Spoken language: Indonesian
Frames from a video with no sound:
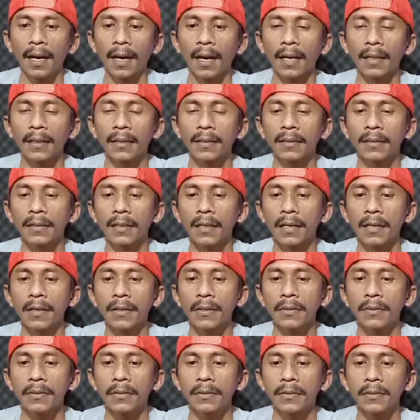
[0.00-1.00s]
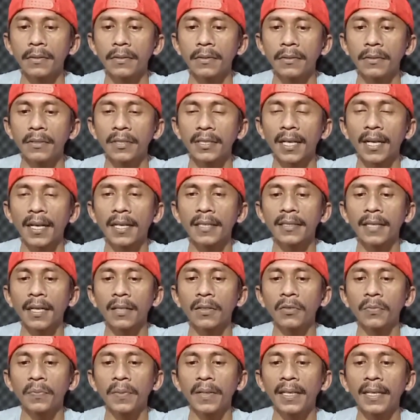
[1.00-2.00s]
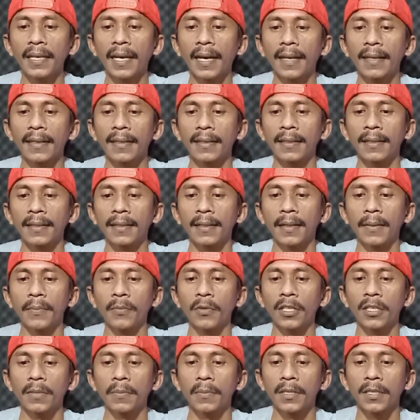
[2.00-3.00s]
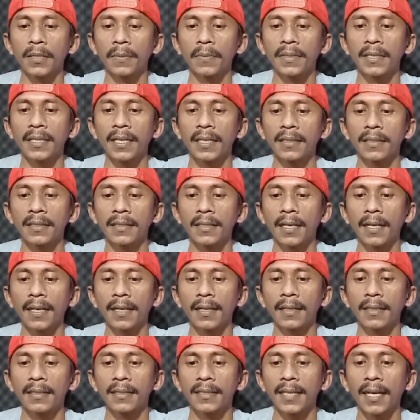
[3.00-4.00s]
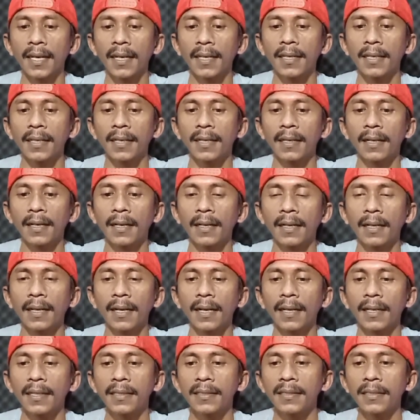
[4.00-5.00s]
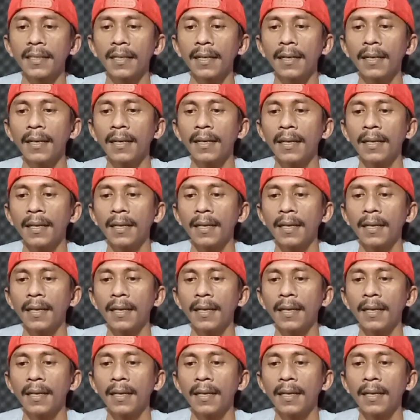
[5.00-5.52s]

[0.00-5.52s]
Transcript: atau salah satu pilihan eh, buat teman-teman yang sedang cari reel-reel kecil